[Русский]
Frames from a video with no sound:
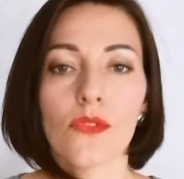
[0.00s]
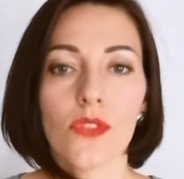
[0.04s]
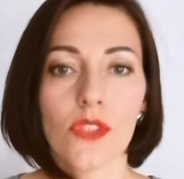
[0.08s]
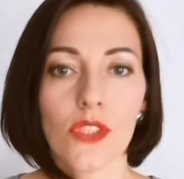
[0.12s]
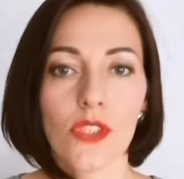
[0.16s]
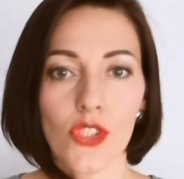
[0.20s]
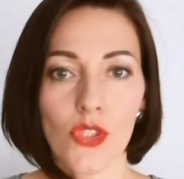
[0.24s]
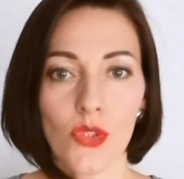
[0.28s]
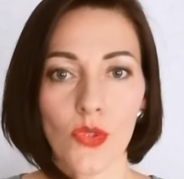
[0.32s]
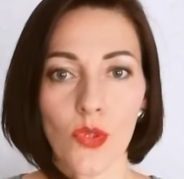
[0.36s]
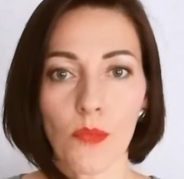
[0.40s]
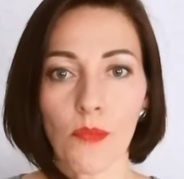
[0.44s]
у
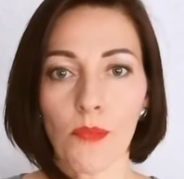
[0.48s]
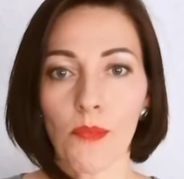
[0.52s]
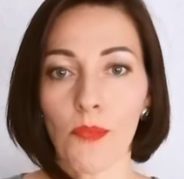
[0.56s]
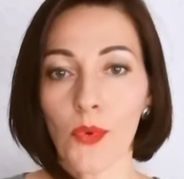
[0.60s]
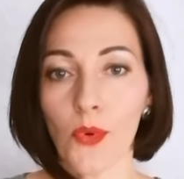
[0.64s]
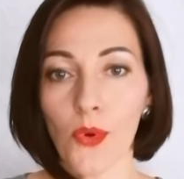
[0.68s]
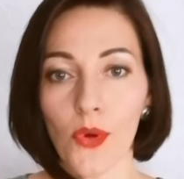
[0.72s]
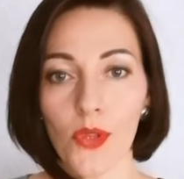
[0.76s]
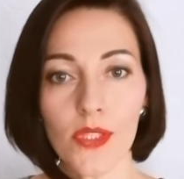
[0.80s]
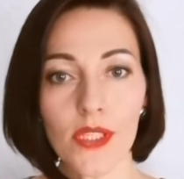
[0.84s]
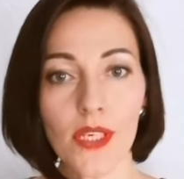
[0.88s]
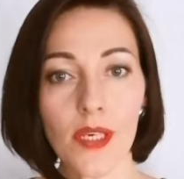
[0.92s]
тебя шло
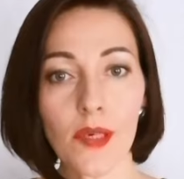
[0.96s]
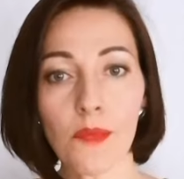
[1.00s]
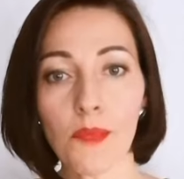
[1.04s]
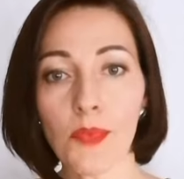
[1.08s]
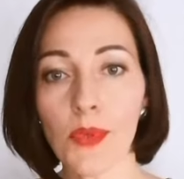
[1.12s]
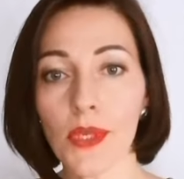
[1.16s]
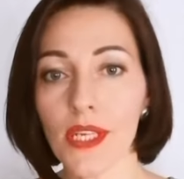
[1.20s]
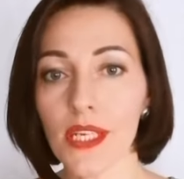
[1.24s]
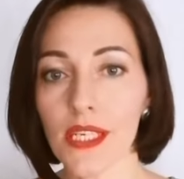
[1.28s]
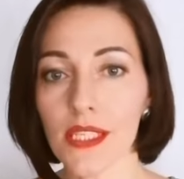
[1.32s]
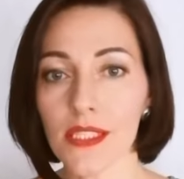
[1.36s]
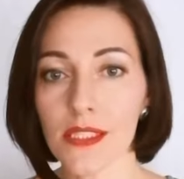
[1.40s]
полное
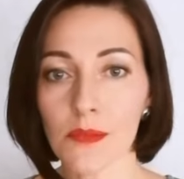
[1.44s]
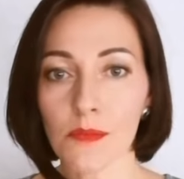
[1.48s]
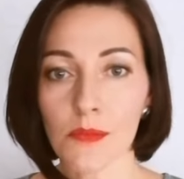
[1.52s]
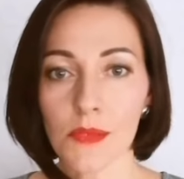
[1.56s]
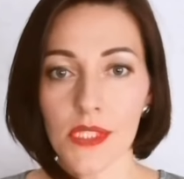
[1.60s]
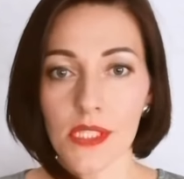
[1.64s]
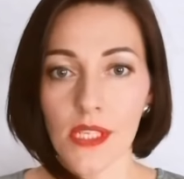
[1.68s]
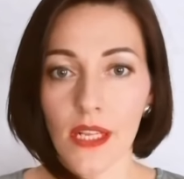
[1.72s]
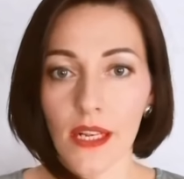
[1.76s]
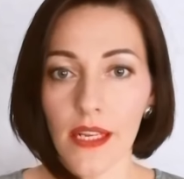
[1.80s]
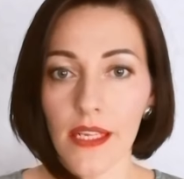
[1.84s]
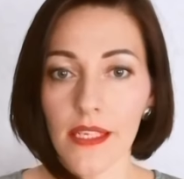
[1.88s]

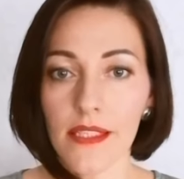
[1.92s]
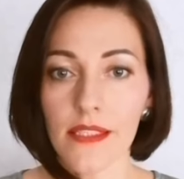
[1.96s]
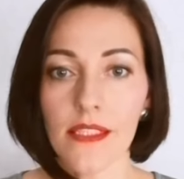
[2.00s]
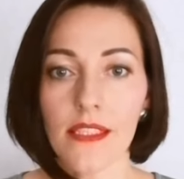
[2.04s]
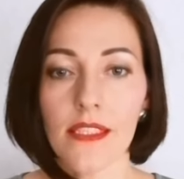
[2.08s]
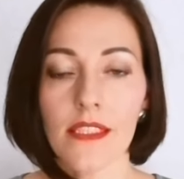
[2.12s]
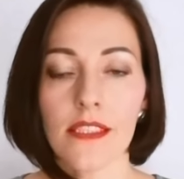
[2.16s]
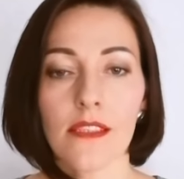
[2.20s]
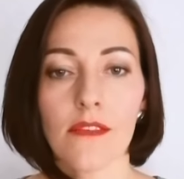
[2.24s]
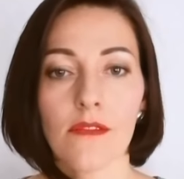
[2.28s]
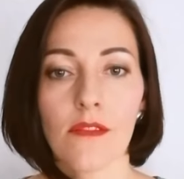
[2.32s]
переосмысление